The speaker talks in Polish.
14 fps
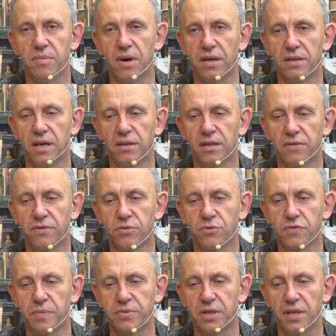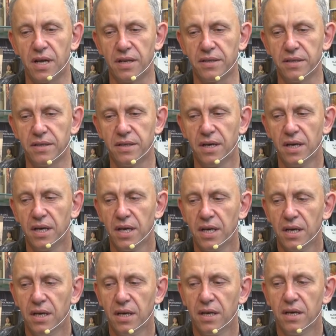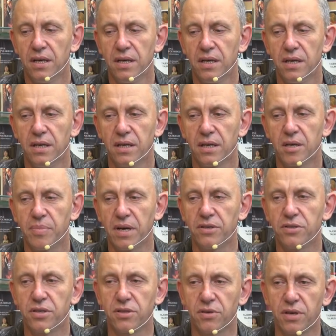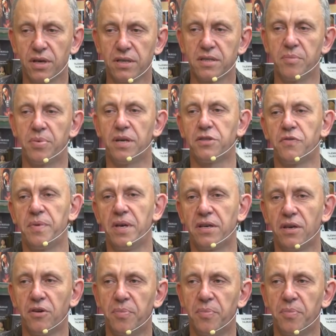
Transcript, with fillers: Majdan, dawno już wyprzedany. Chyba jeszcze trochę egzemplarzy w miękkiej